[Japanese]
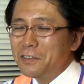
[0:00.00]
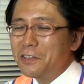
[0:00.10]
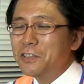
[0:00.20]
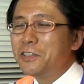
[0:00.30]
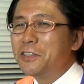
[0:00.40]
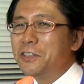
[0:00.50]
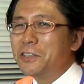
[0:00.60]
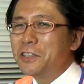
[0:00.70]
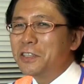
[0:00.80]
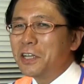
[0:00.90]
受
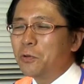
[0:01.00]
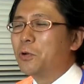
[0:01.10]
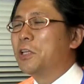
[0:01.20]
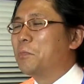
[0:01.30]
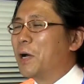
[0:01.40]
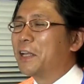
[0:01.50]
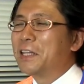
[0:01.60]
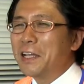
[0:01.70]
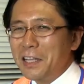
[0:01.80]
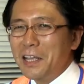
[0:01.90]
注したのこれねま
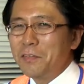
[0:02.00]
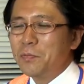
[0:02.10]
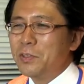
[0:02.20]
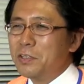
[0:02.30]
たね